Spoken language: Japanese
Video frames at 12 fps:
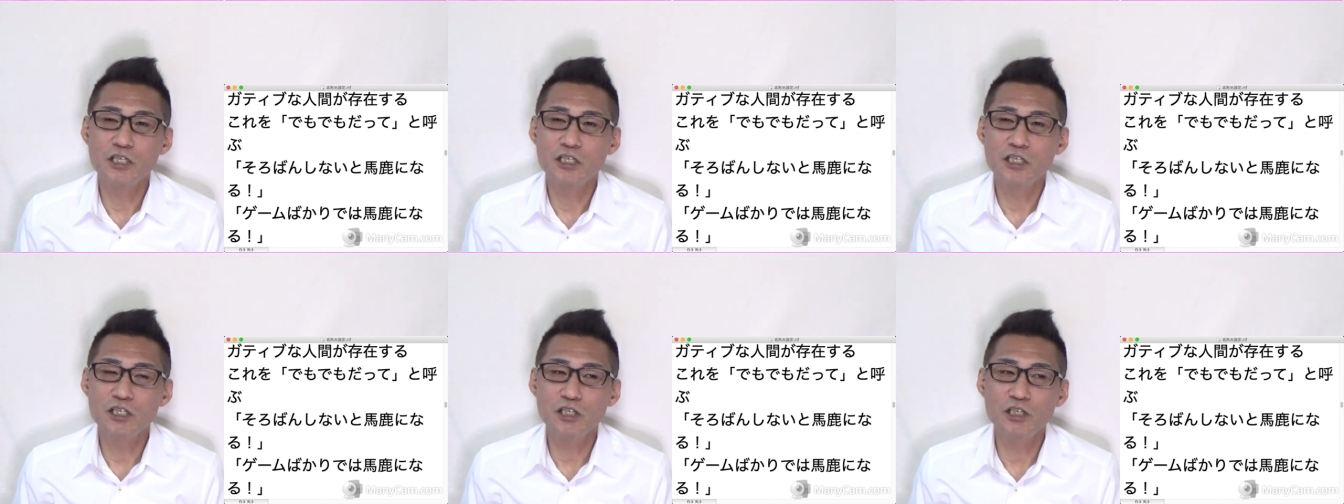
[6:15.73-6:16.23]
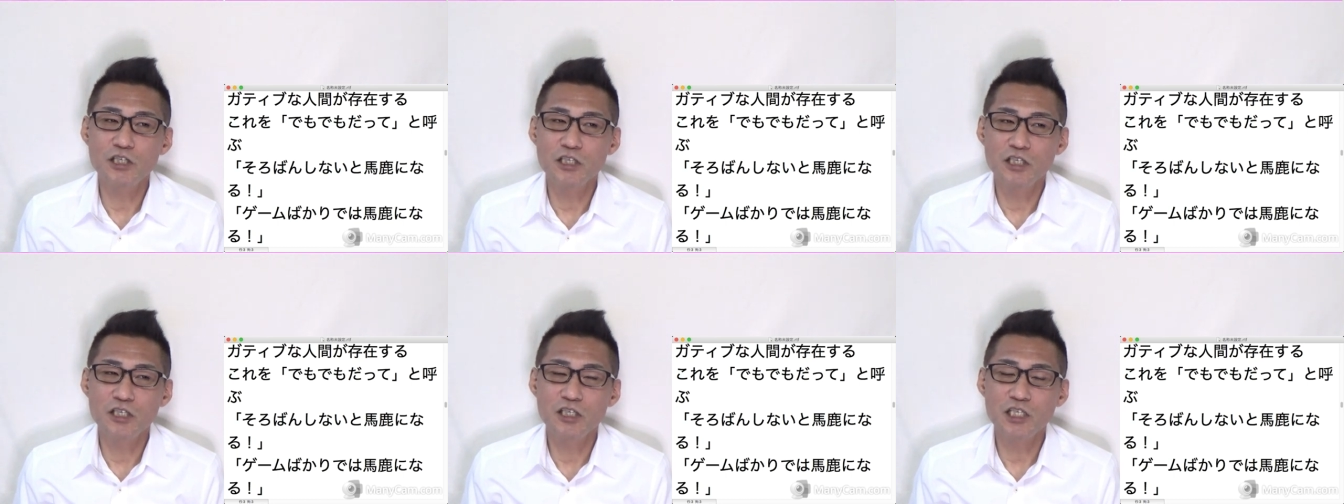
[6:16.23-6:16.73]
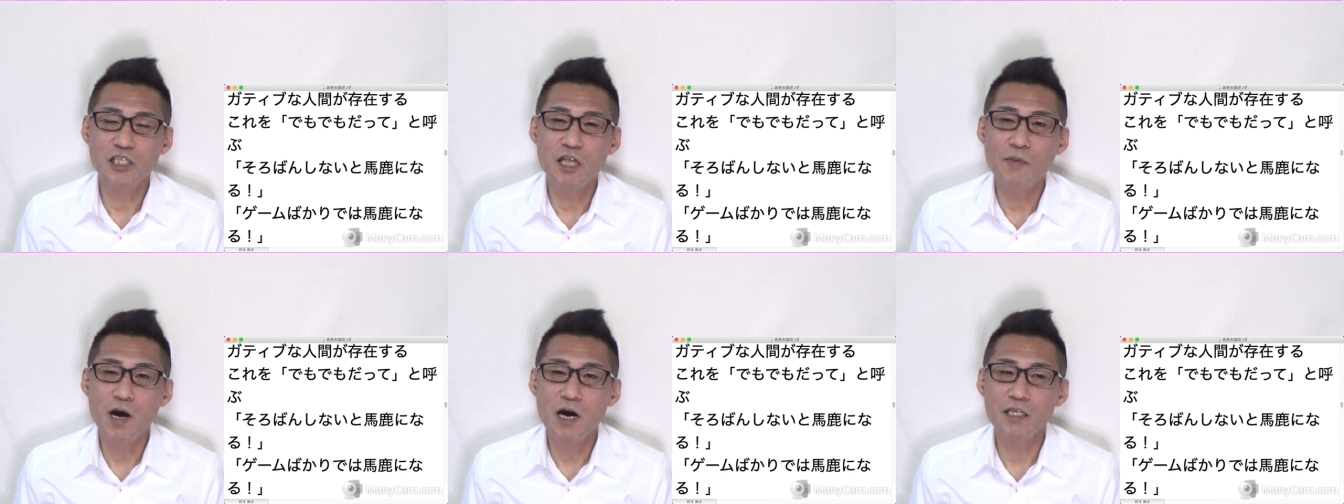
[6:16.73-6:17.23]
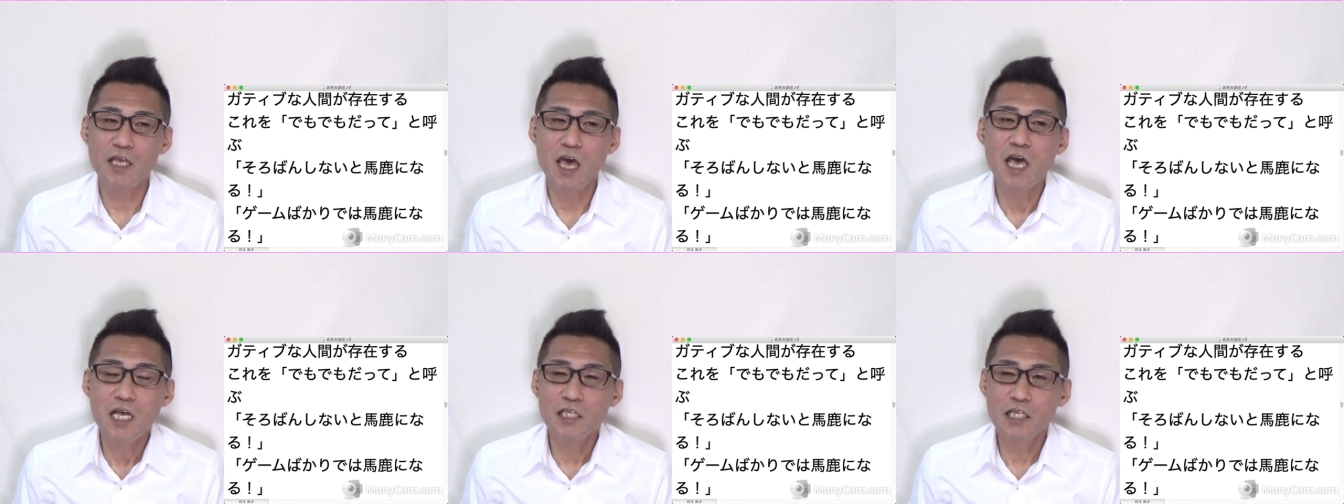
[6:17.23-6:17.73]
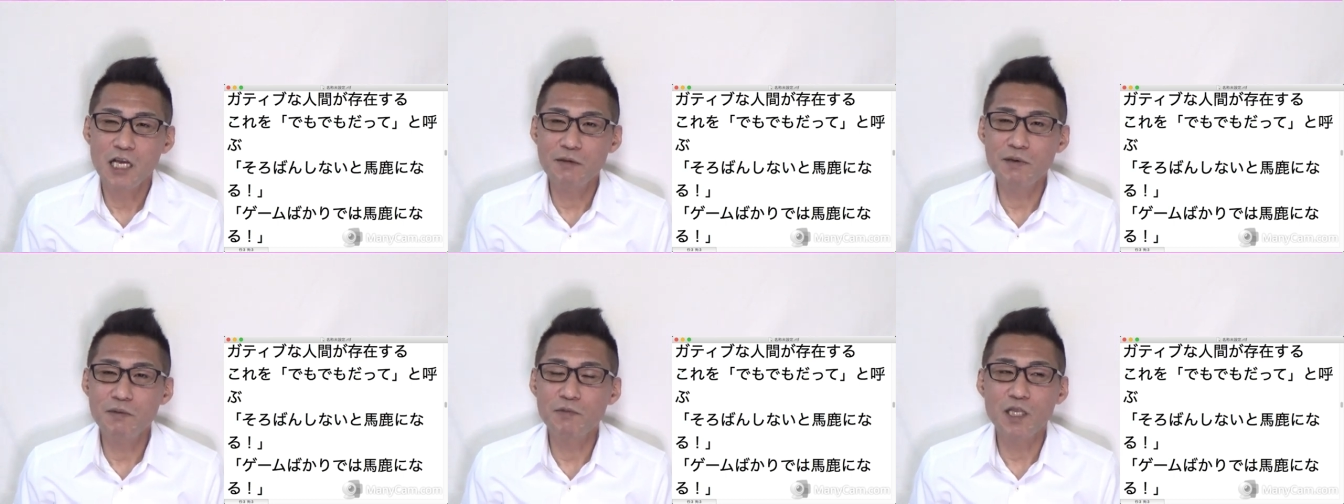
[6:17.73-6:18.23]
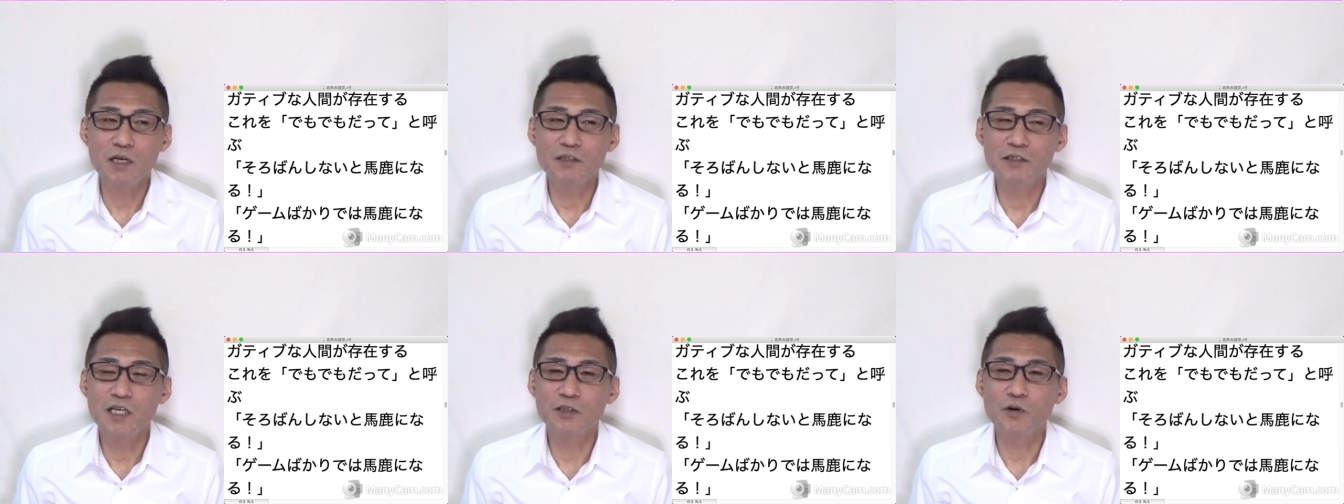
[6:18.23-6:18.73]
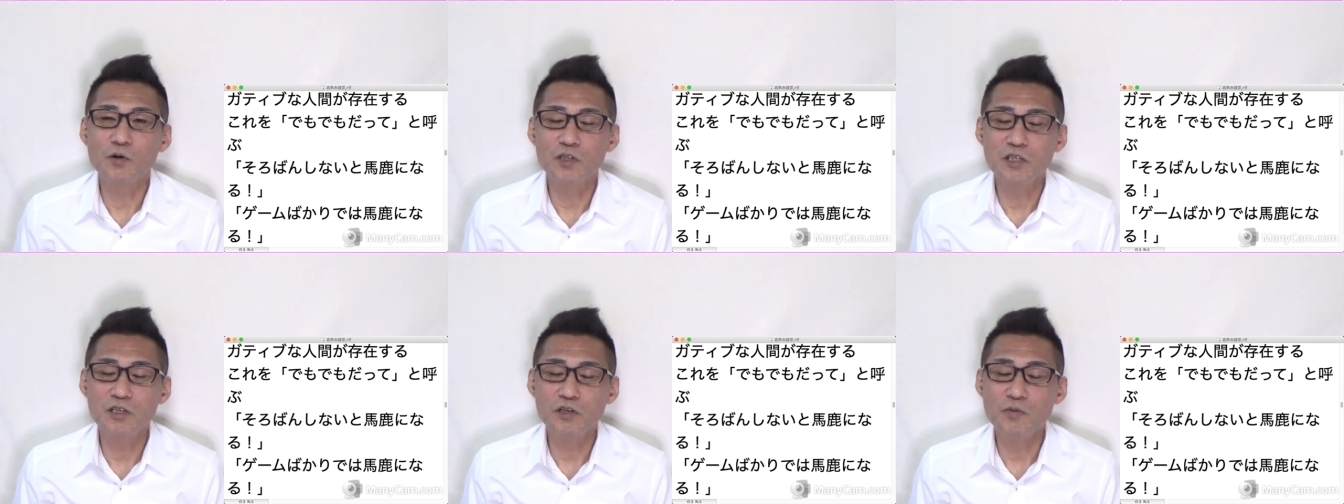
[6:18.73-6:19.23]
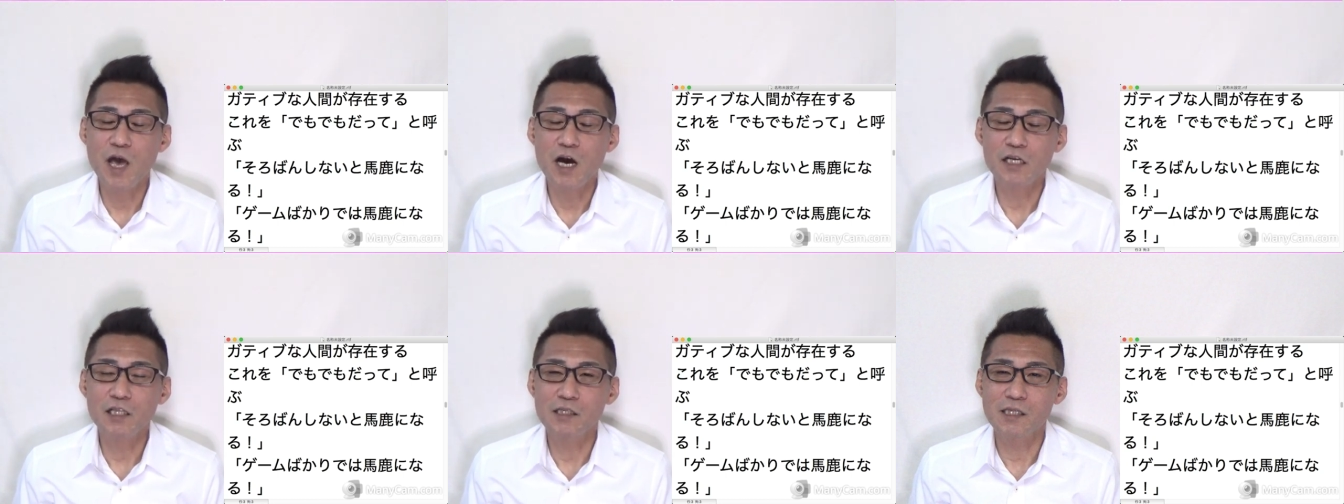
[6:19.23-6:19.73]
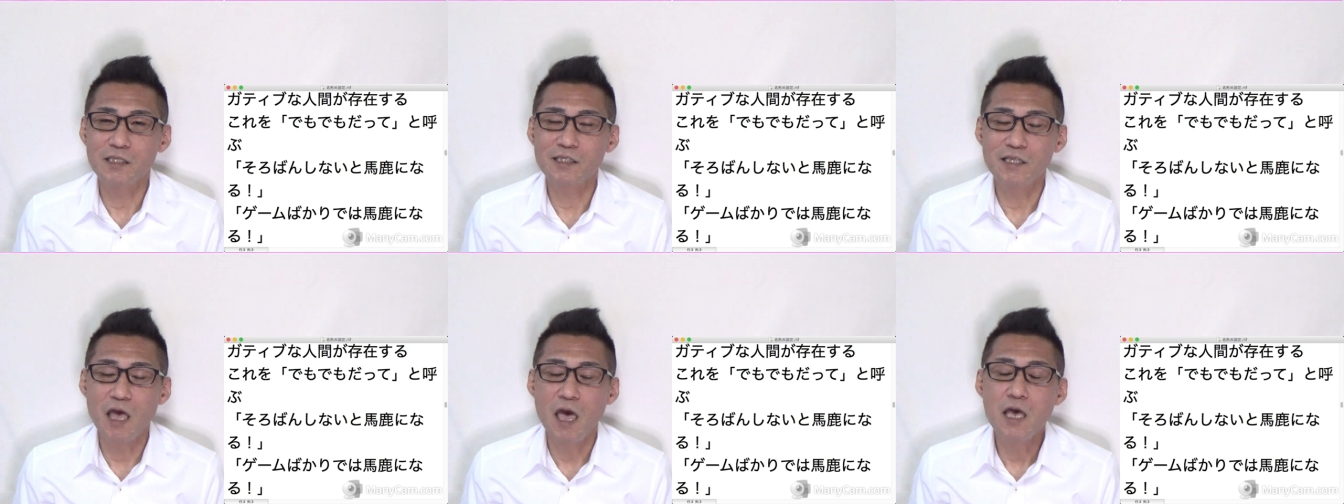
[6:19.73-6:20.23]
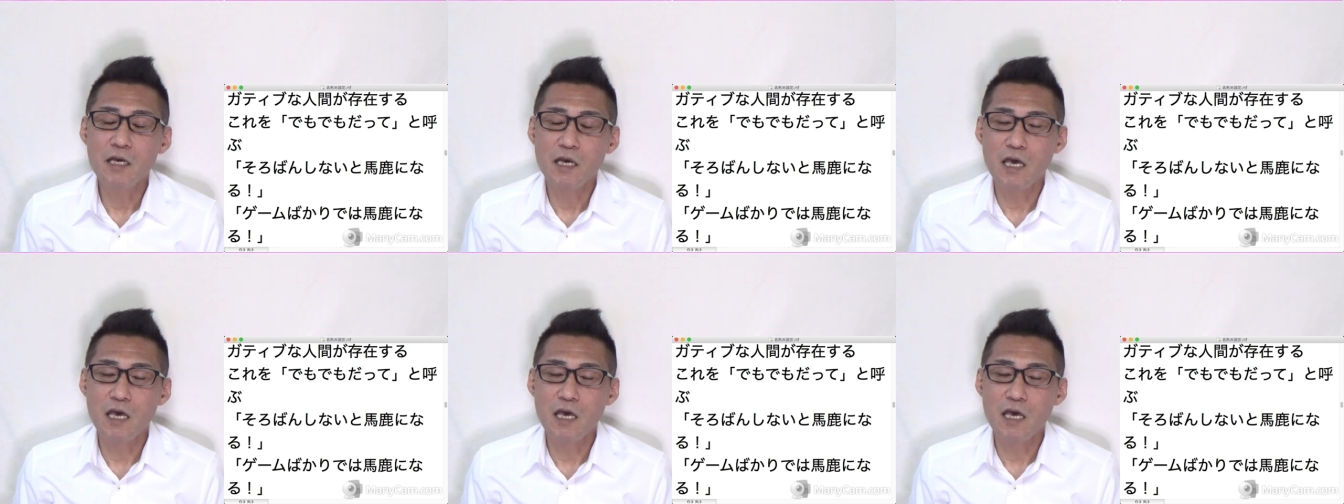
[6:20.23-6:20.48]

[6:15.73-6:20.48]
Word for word: ム、する、してばっかで、テレビ見てくんないとこっちの商売上がったりだっつって、